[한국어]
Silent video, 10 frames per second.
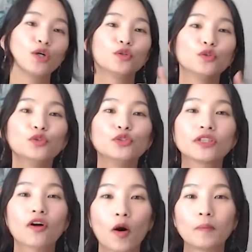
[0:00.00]

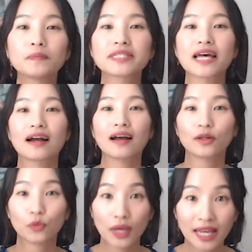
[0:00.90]
눈
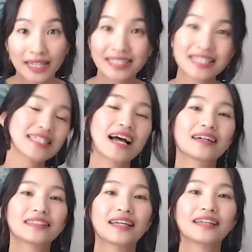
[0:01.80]
검사가 되는
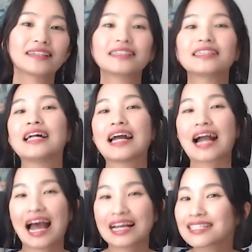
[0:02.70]
상태를
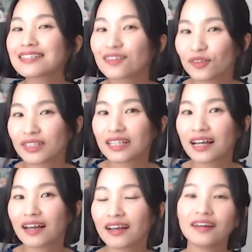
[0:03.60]
가지는
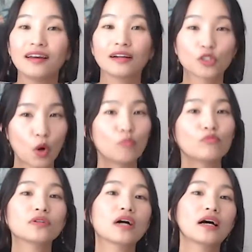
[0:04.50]
거니까 그
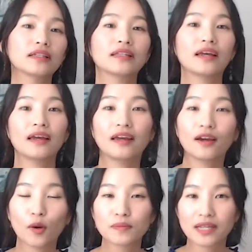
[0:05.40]
전문가한테
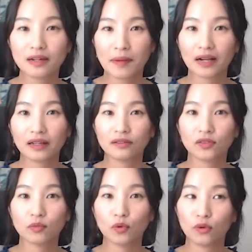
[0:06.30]
검사를
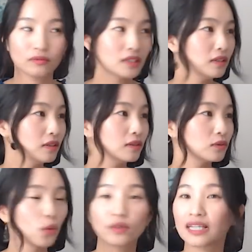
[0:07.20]
받겠죠. 뭐
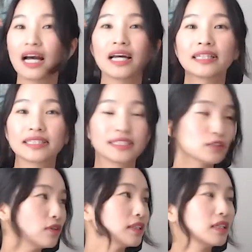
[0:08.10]
동생한테
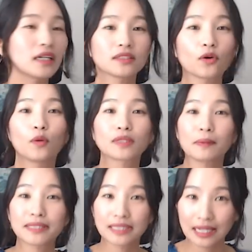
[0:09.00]
친구한테 가서
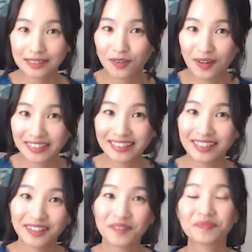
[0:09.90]
검사받진 않을 거
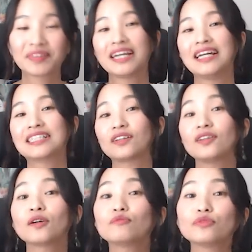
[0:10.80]
아니에요? 그래서
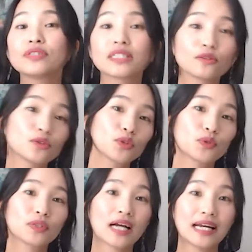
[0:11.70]
이런 문장
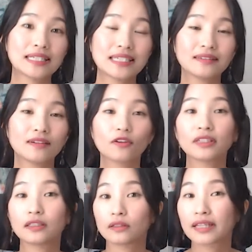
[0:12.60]
구조를 가진
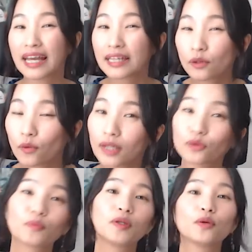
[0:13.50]
거는 겟과
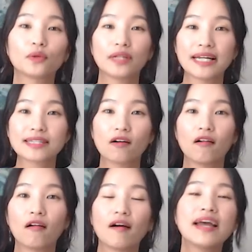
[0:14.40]
또 비교를 해서